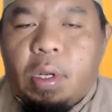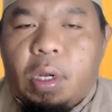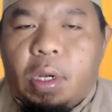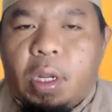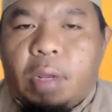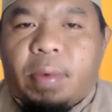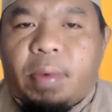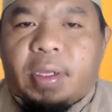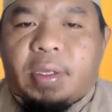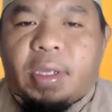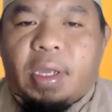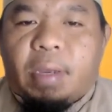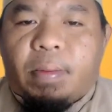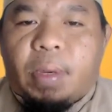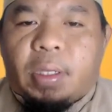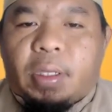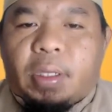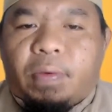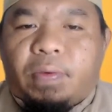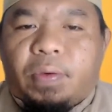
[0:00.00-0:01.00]
lima
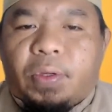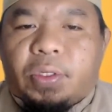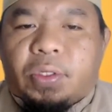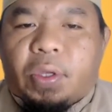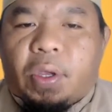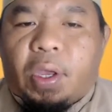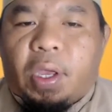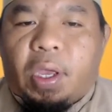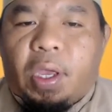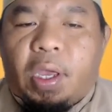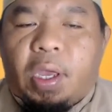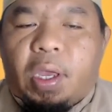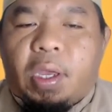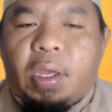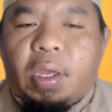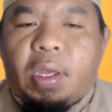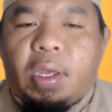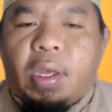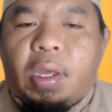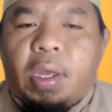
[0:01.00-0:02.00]
sabata fi sahih
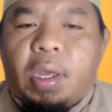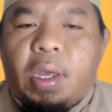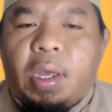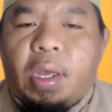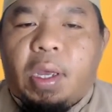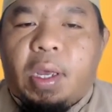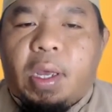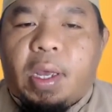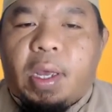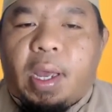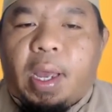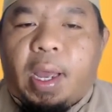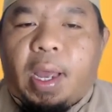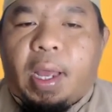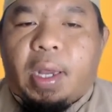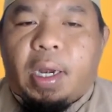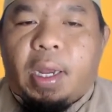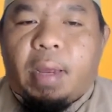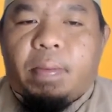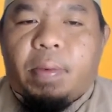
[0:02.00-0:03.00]

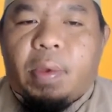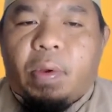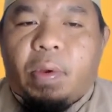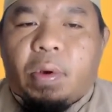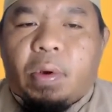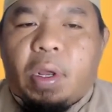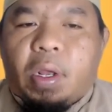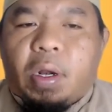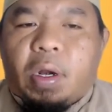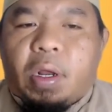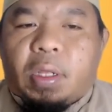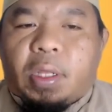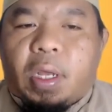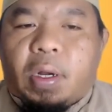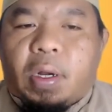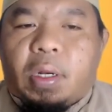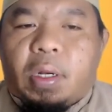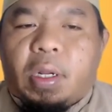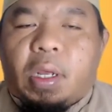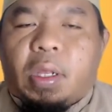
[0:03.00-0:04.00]
an Abi Hurairah
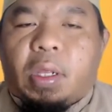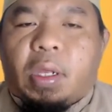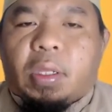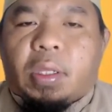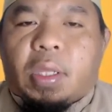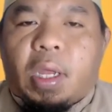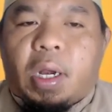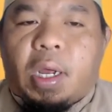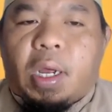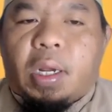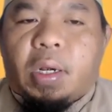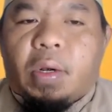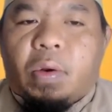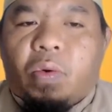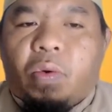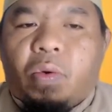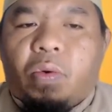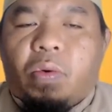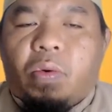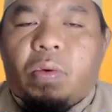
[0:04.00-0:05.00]
radhiyallahu taala
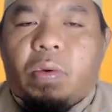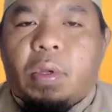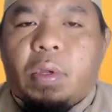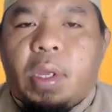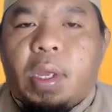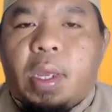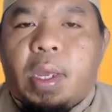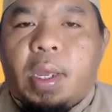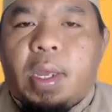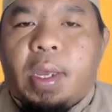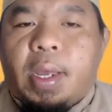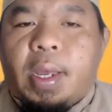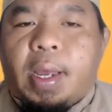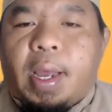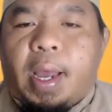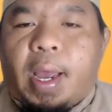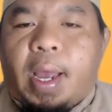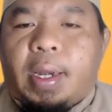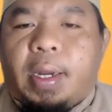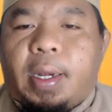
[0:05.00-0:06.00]
anhu
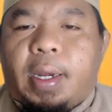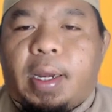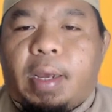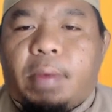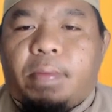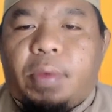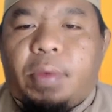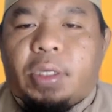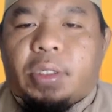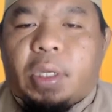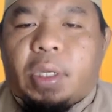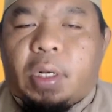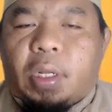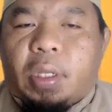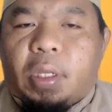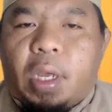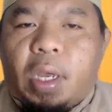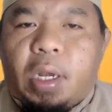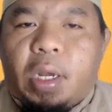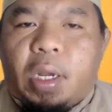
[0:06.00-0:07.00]
anin Nabi
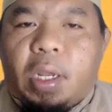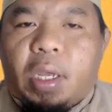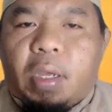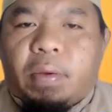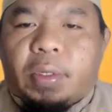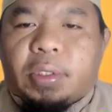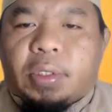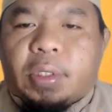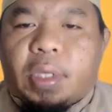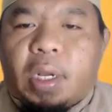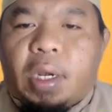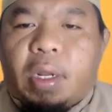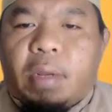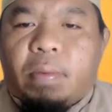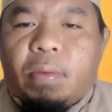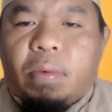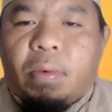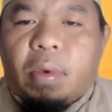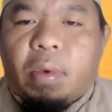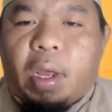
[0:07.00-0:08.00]
sallallahu alaihi
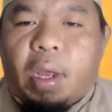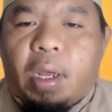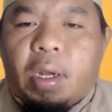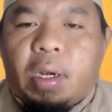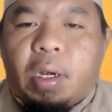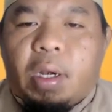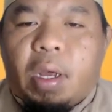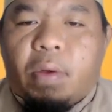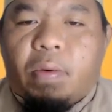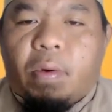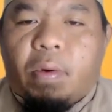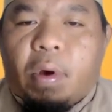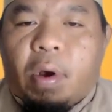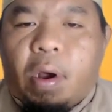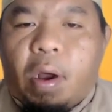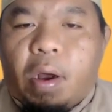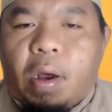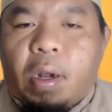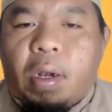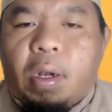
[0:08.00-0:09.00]
wasallam annahu
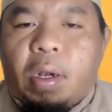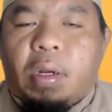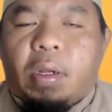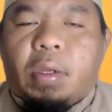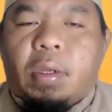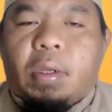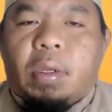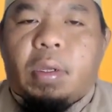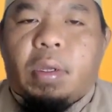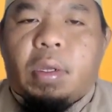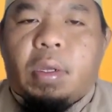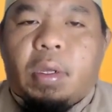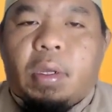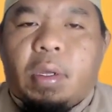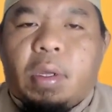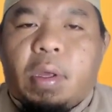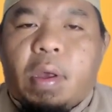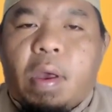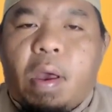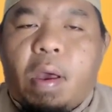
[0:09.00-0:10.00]
qala
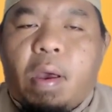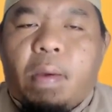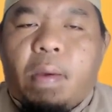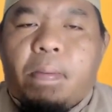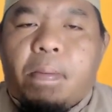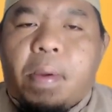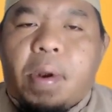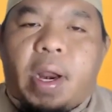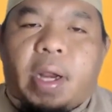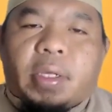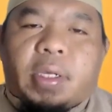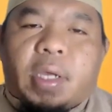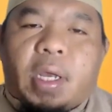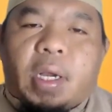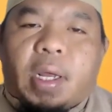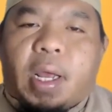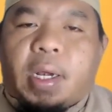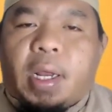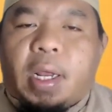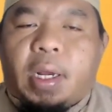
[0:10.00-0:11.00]

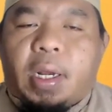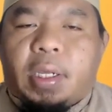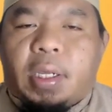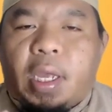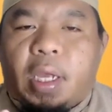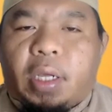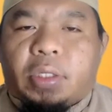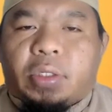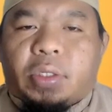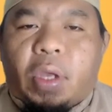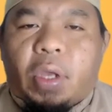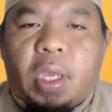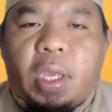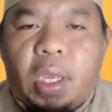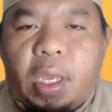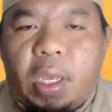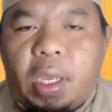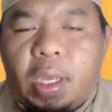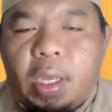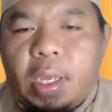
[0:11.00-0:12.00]
berdasarkan hadis yang
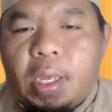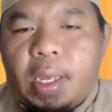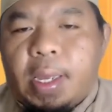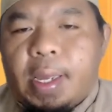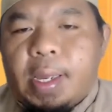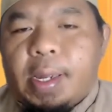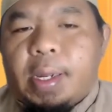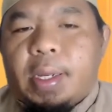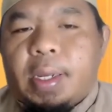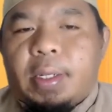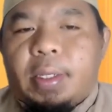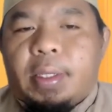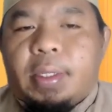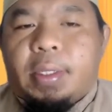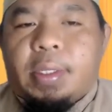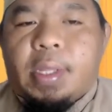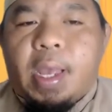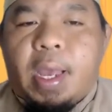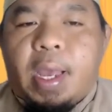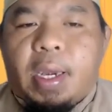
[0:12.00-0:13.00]
sahih
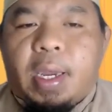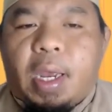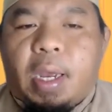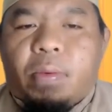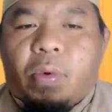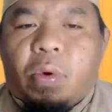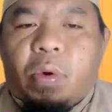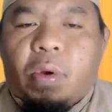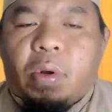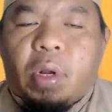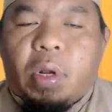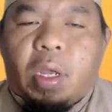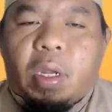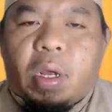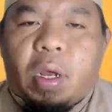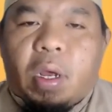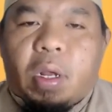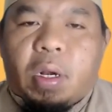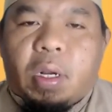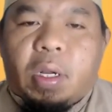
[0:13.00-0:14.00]
dari Abu
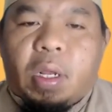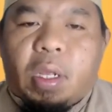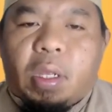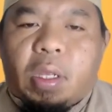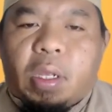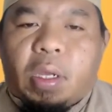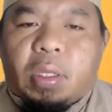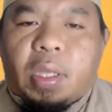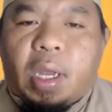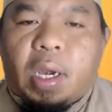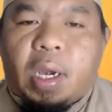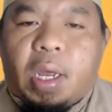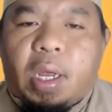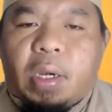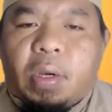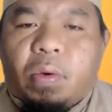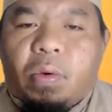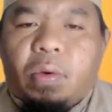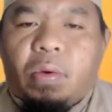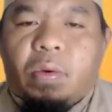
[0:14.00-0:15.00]
Hurairah radhiyallahu taala
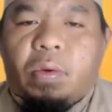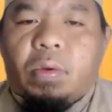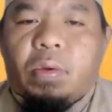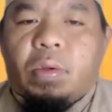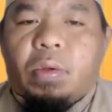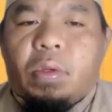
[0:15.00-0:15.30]
anhu